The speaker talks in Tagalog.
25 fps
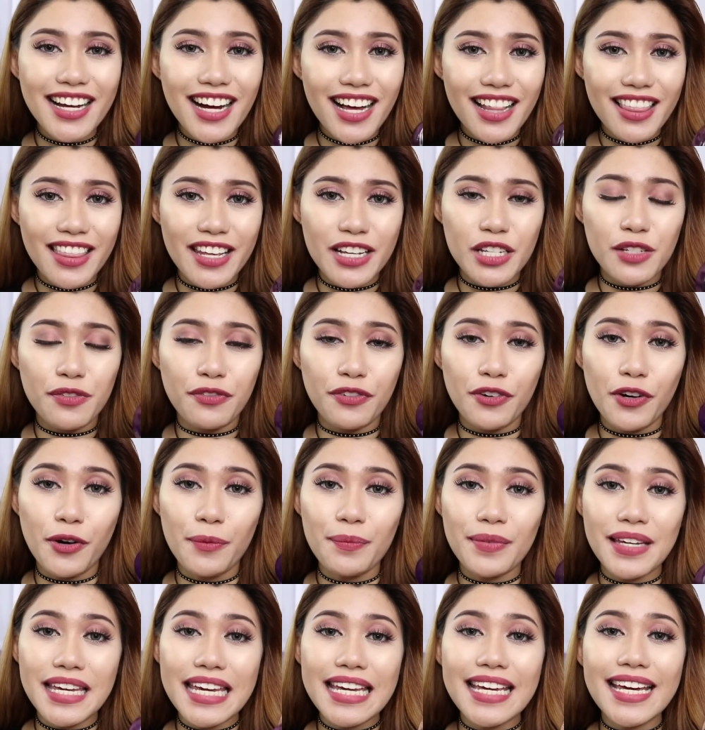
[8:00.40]
got this
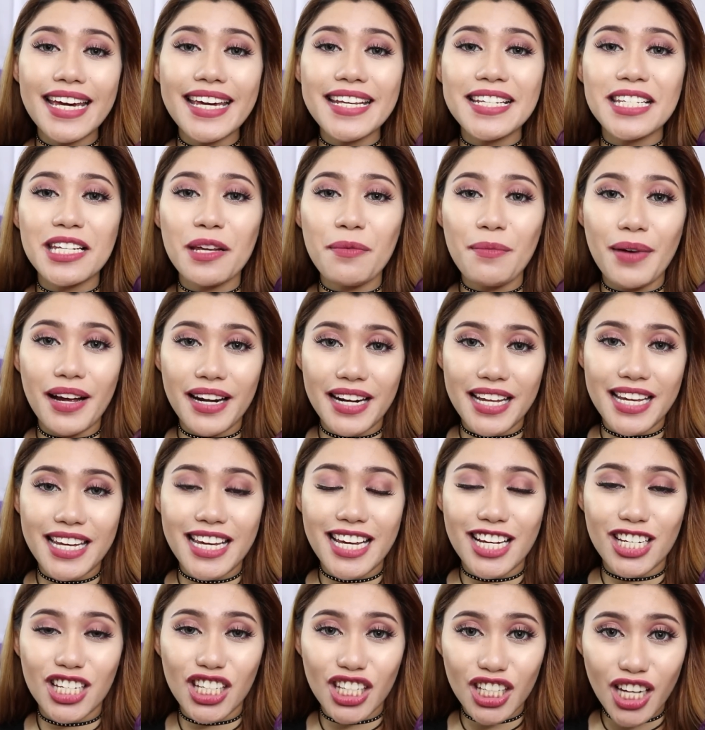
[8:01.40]
from KKC
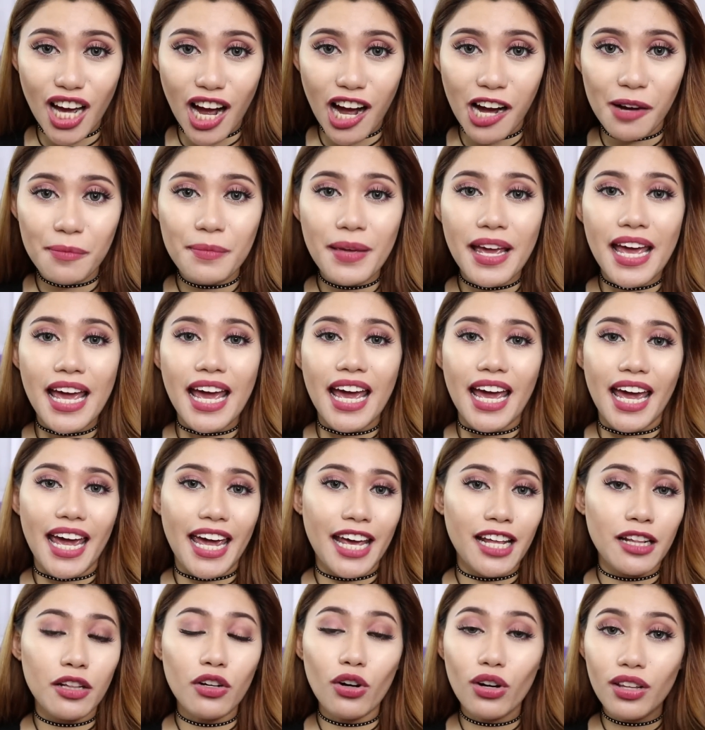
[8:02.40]
Maria shop
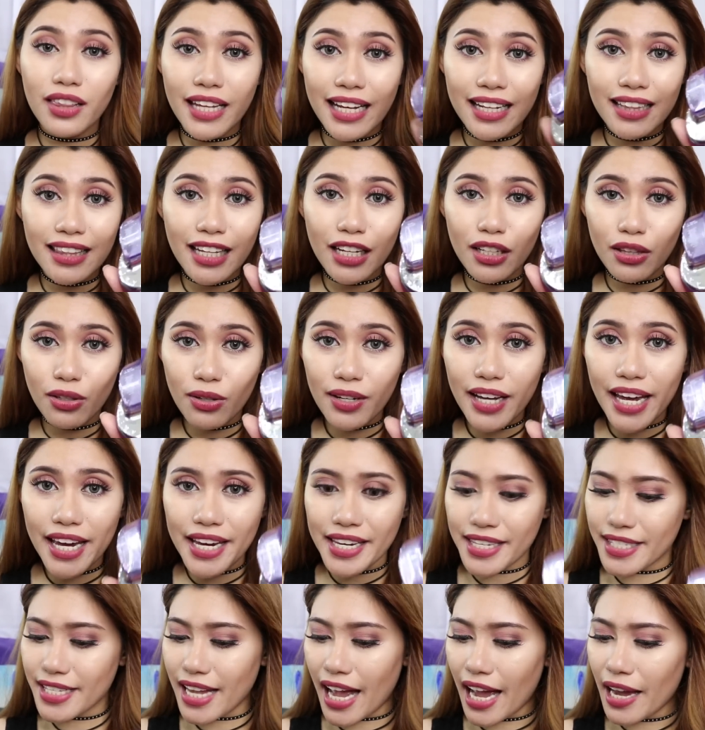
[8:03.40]
and authentic to
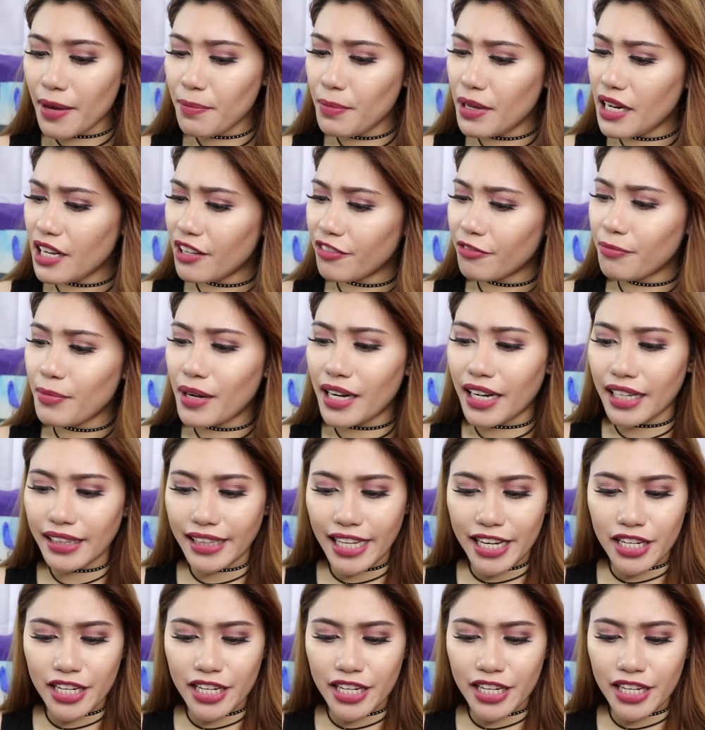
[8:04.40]
guys ha. I believe mga